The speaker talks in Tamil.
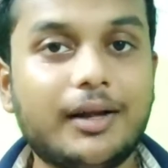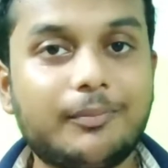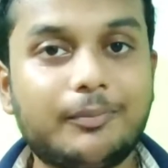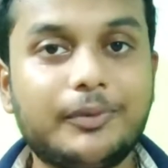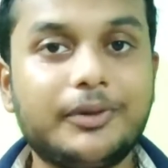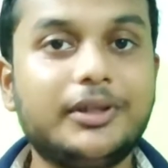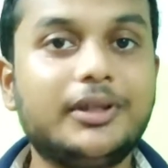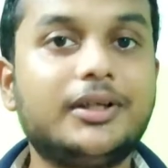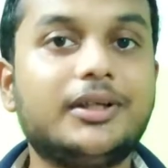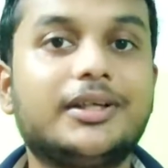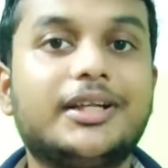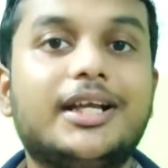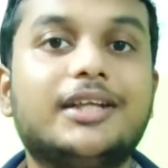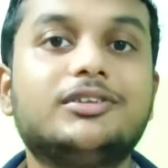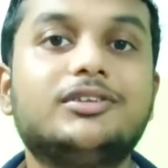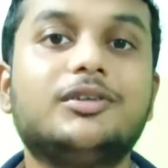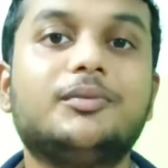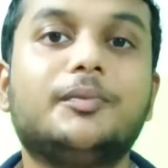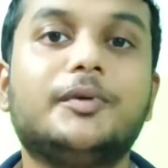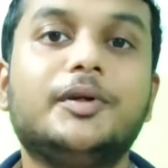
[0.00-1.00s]
அப்படி
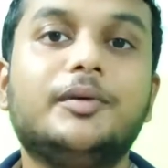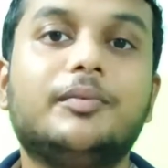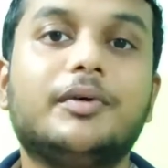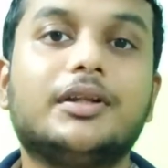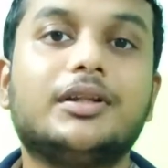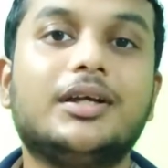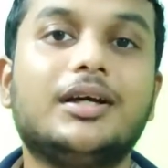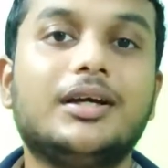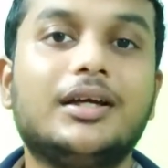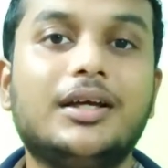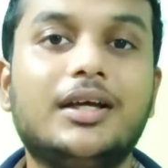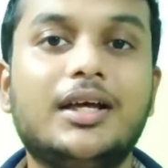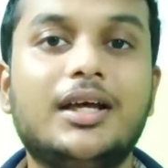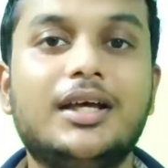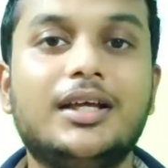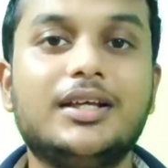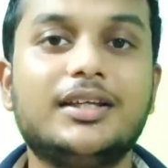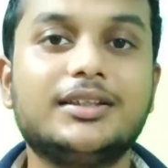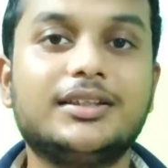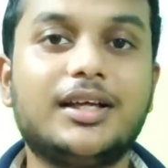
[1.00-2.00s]
ட்ரான்ஸ்ஃபர் பண்ணி பார்த்தாங்க
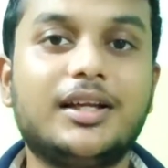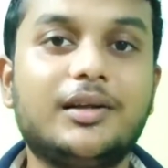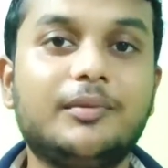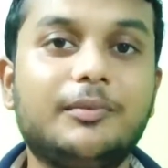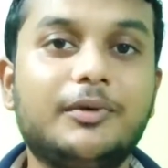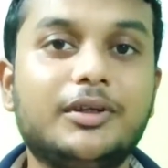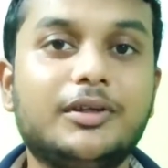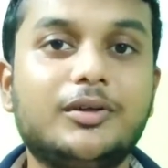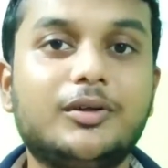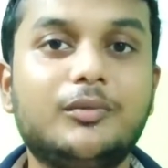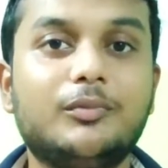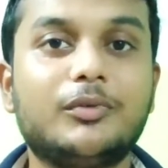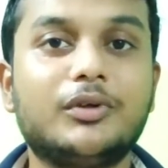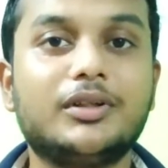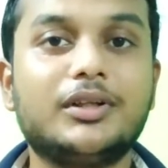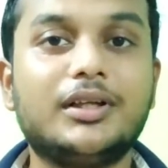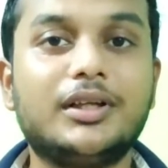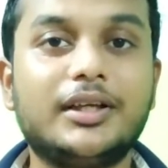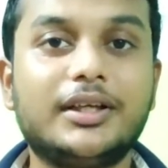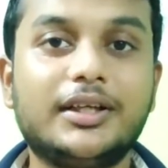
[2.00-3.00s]
சில பேருக்கு
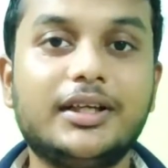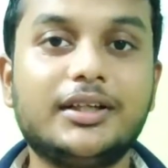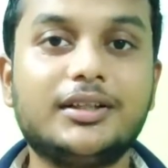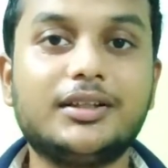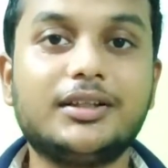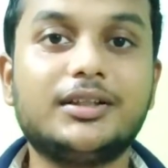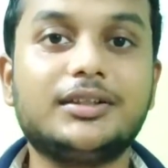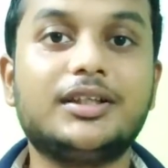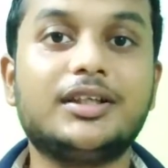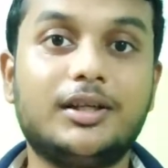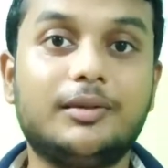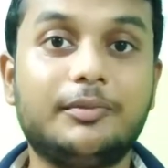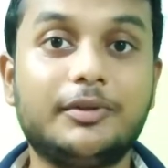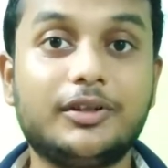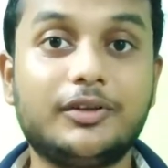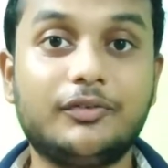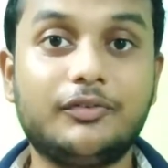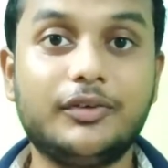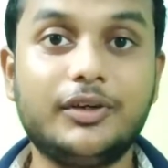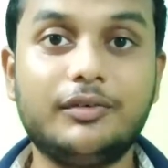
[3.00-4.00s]
முதல்ல ஏற்றுக்கிச்சு சில
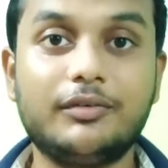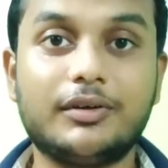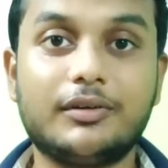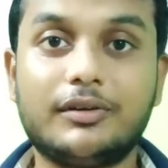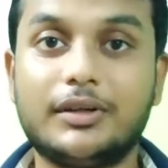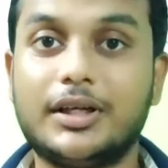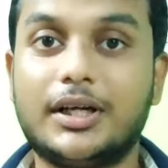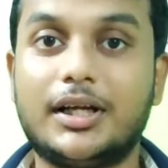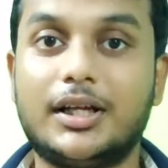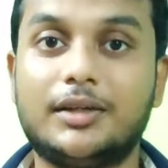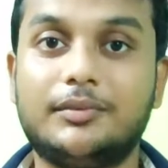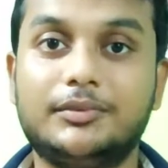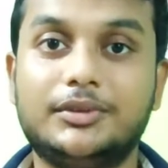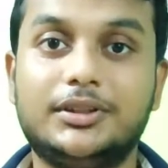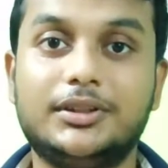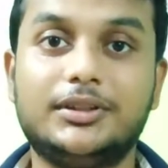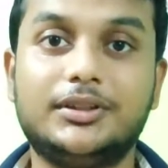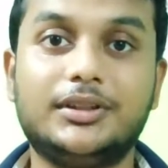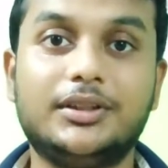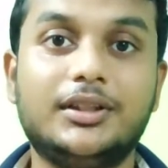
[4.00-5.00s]
பேருக்கு ஃபீவர் வர
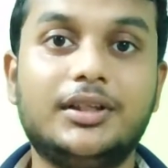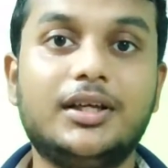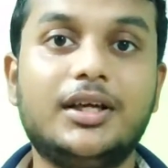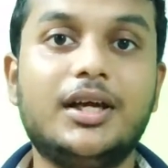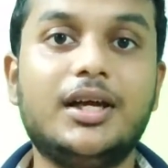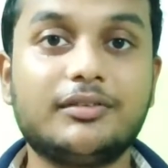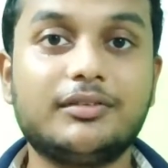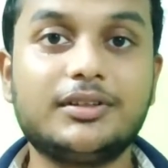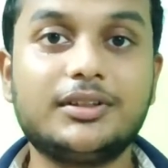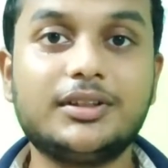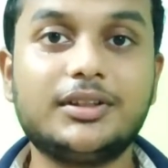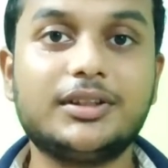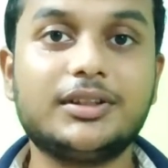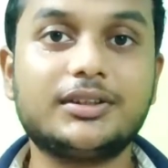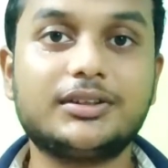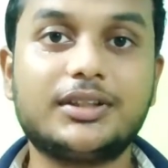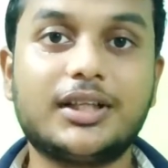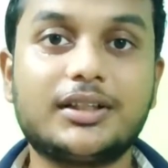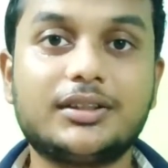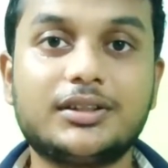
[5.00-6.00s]
ஆரம்பிச்சிருச்சு இதை வந்து
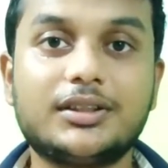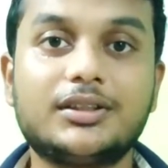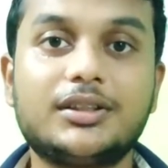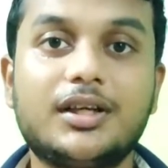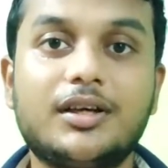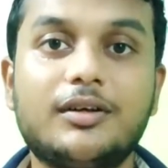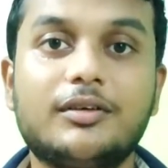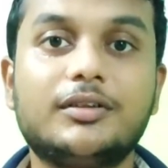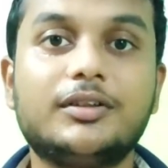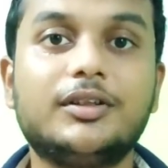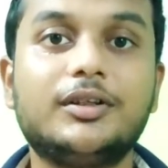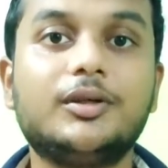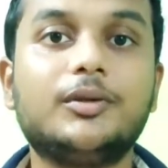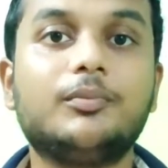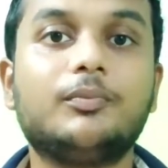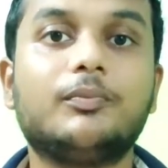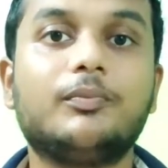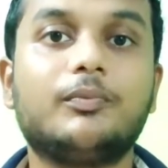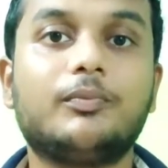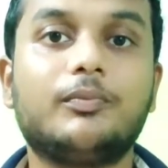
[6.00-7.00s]
சக்ஸஸாக வந்து
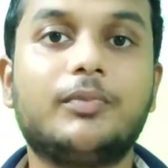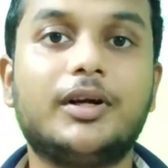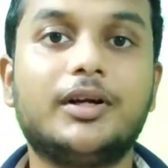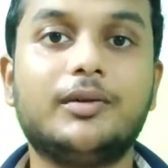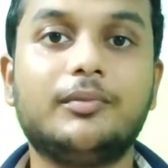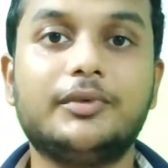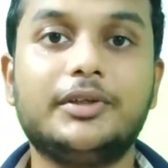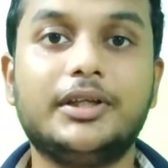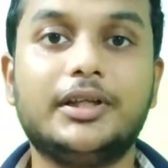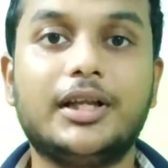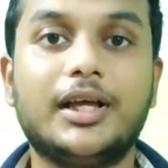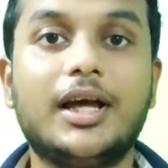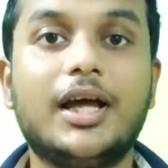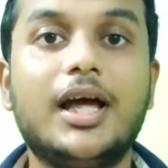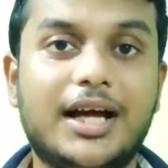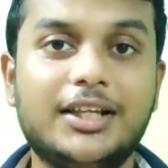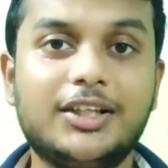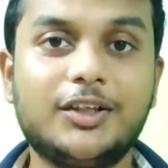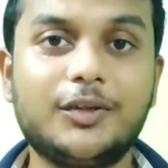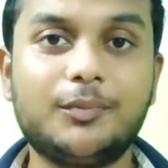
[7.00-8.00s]
பண்ண முடியல
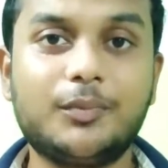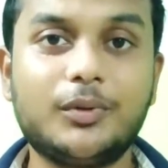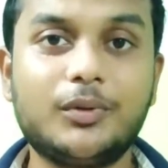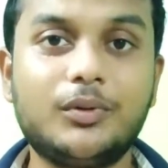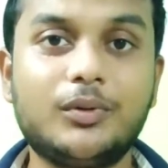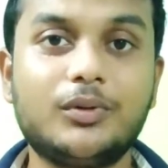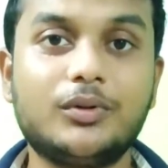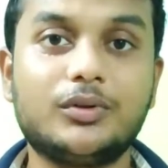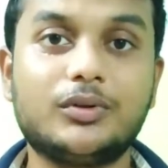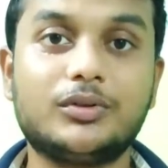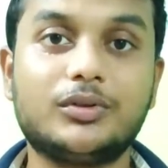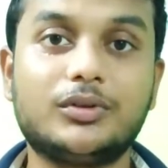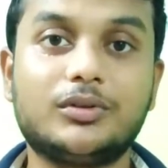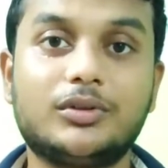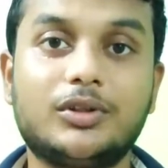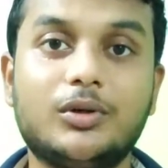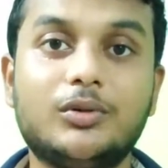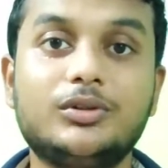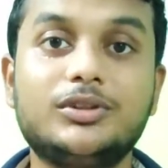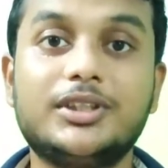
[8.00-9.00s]
அதுக்கப்புறம்
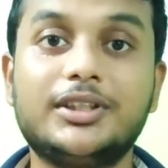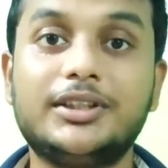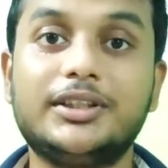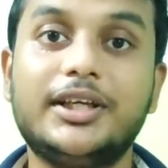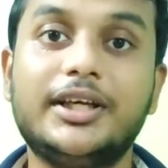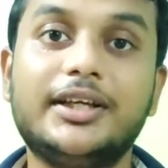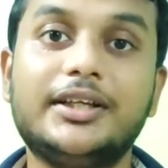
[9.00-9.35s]
தௌசண்ட்